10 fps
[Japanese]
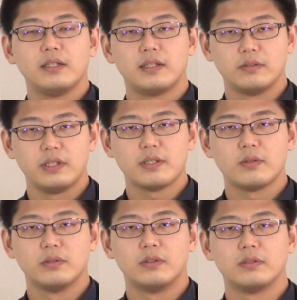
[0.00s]
なので
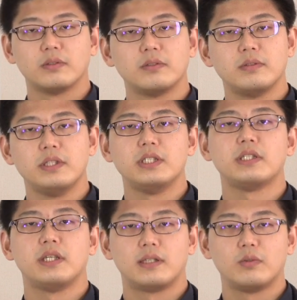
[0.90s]
その認
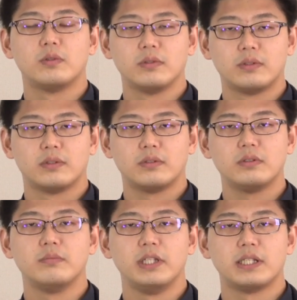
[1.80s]
識や行動
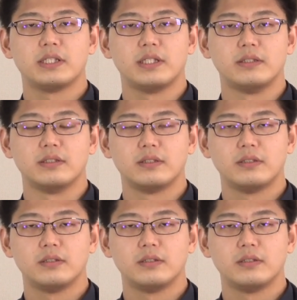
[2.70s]
を生み出している